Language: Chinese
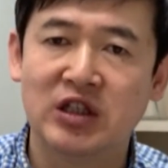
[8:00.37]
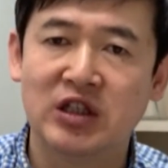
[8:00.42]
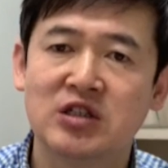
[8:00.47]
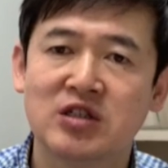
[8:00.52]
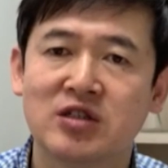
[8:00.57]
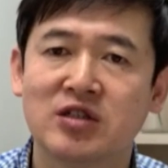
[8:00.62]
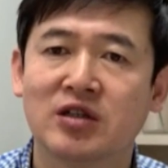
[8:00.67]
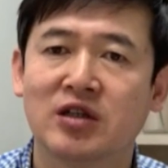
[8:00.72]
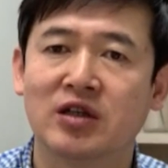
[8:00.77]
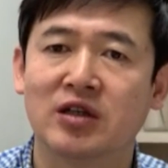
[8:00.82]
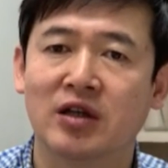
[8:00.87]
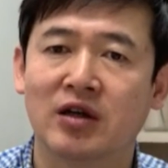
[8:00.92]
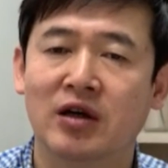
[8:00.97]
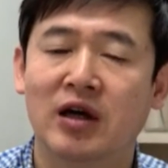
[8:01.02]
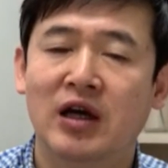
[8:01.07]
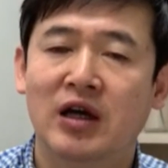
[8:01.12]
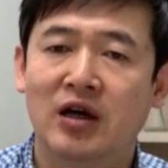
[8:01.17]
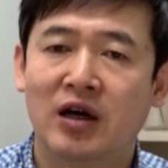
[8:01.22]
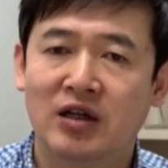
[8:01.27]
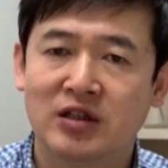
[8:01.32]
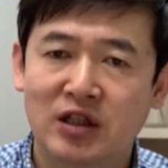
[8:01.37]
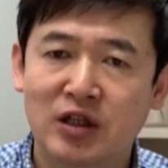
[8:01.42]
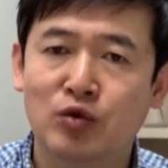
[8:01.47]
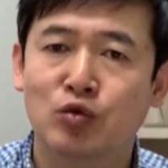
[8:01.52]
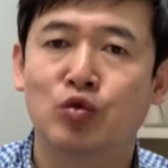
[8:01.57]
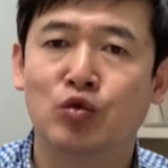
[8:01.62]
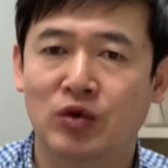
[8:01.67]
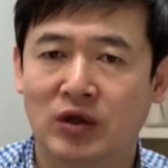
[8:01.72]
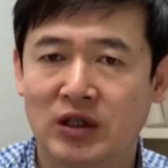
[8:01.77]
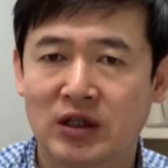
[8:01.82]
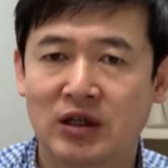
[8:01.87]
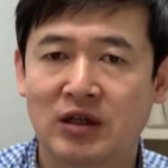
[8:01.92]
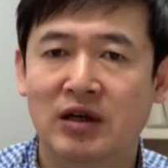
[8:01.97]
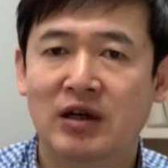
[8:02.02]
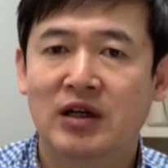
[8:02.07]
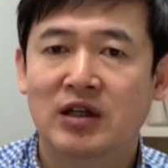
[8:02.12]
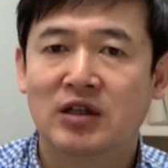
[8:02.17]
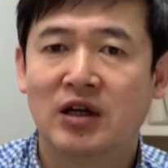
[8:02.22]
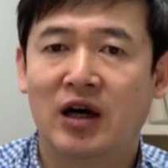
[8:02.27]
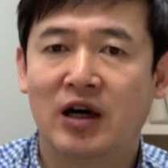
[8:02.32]
四个呢啊，第五个呢
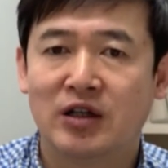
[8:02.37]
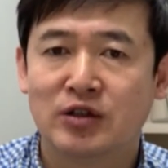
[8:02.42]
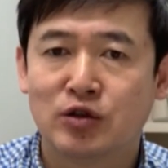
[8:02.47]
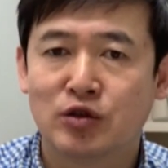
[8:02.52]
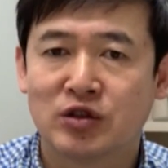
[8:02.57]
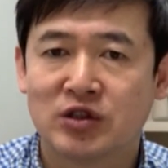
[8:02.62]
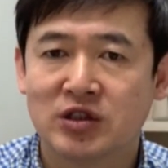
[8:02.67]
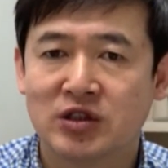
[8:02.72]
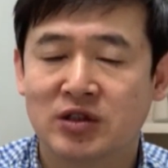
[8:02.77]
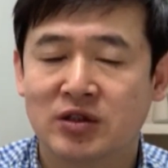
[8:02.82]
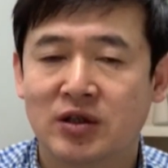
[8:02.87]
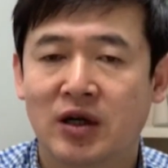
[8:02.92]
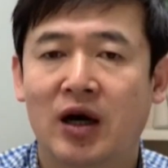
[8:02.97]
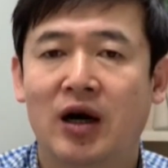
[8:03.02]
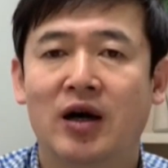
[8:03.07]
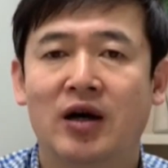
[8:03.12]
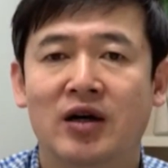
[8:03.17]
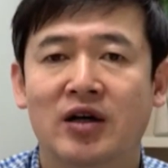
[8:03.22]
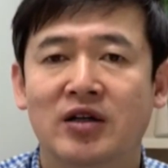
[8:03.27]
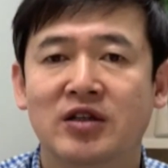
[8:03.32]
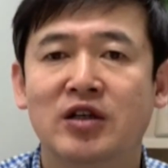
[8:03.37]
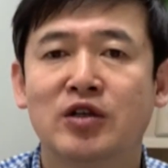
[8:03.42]
啊，就是啊，